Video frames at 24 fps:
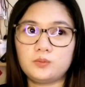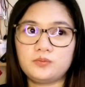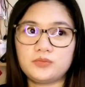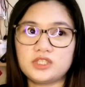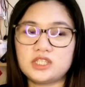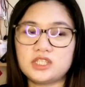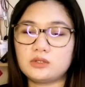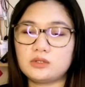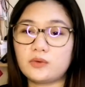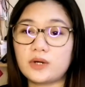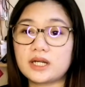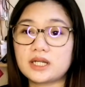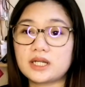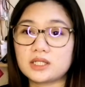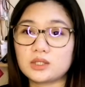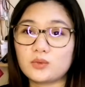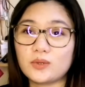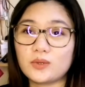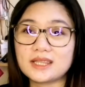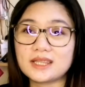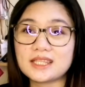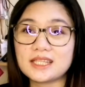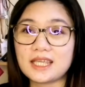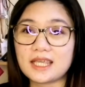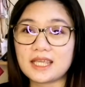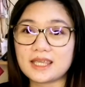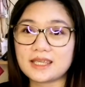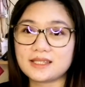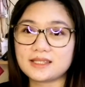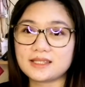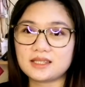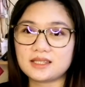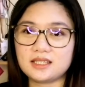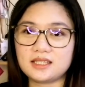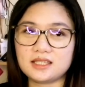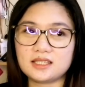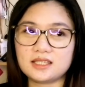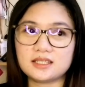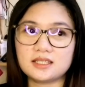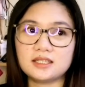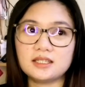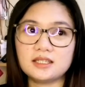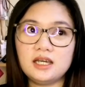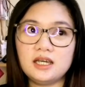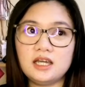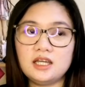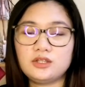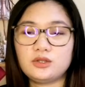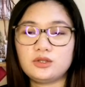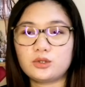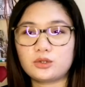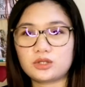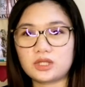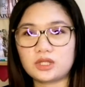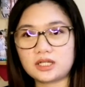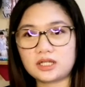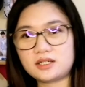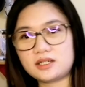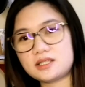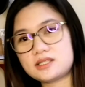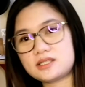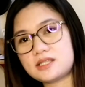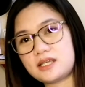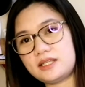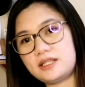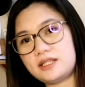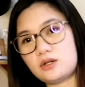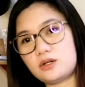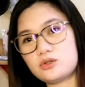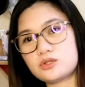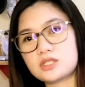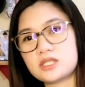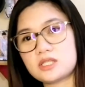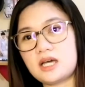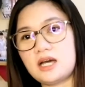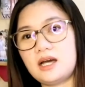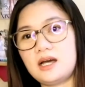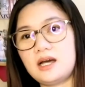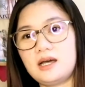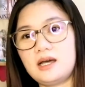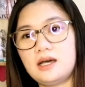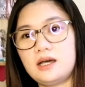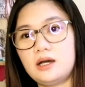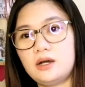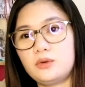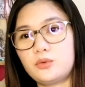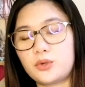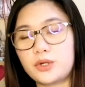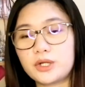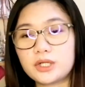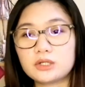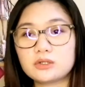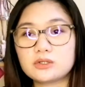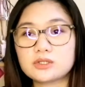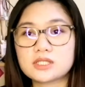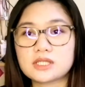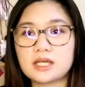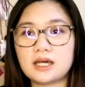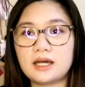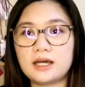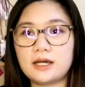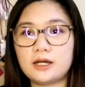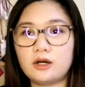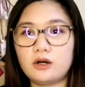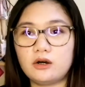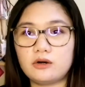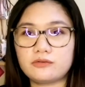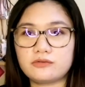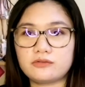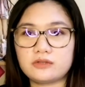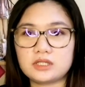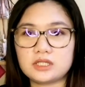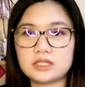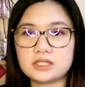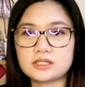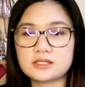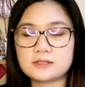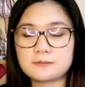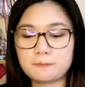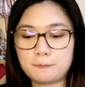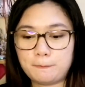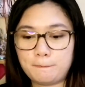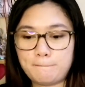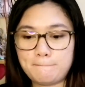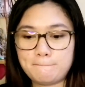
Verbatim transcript: January 2018 nung nag-resign ako sa work ko sa office.